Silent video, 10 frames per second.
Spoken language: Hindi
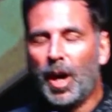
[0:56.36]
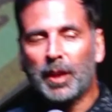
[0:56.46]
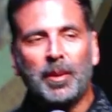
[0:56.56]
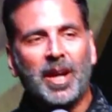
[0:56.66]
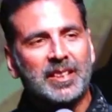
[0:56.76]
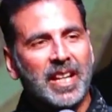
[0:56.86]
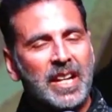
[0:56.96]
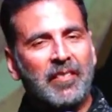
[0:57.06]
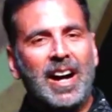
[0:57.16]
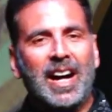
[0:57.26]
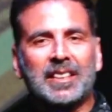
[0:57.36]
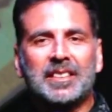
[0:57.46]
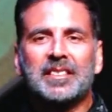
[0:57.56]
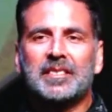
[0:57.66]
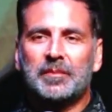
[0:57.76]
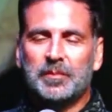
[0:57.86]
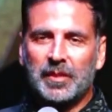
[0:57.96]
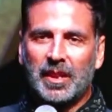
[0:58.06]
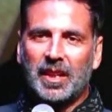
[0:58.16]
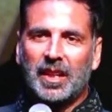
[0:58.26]
कहा अगर मेकर्स फिल्म का
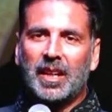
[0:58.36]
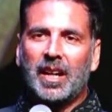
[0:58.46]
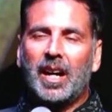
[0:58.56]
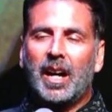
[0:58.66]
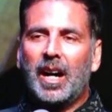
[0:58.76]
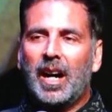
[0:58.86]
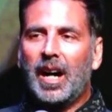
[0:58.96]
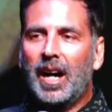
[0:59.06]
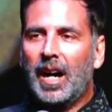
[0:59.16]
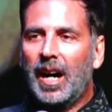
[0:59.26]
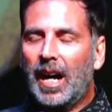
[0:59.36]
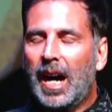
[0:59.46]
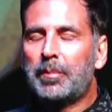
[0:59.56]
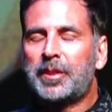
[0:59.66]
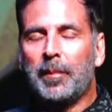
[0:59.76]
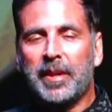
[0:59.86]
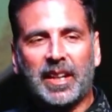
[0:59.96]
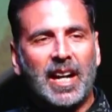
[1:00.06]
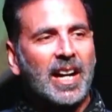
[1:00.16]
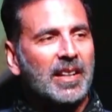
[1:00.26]
टाइटल चेंज नहीं करते हैं और फिल्म की
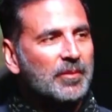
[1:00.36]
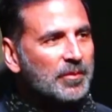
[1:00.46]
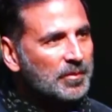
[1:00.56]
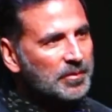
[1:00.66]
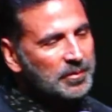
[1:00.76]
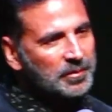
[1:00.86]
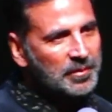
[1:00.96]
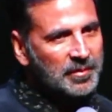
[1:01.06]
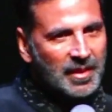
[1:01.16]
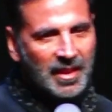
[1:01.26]
रिलीज भी नहीं रोकते हैं तो